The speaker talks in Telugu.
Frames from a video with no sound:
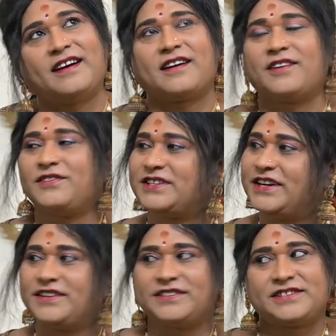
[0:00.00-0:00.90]
అక్కడ నుంచి
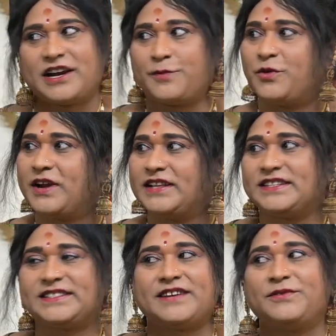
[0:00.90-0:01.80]
నేను చాలా బోనాలు
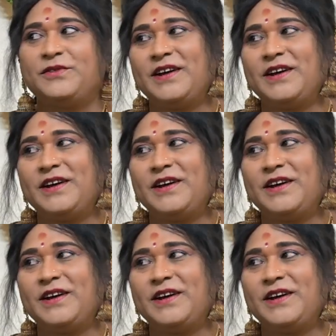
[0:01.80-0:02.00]
చేశాము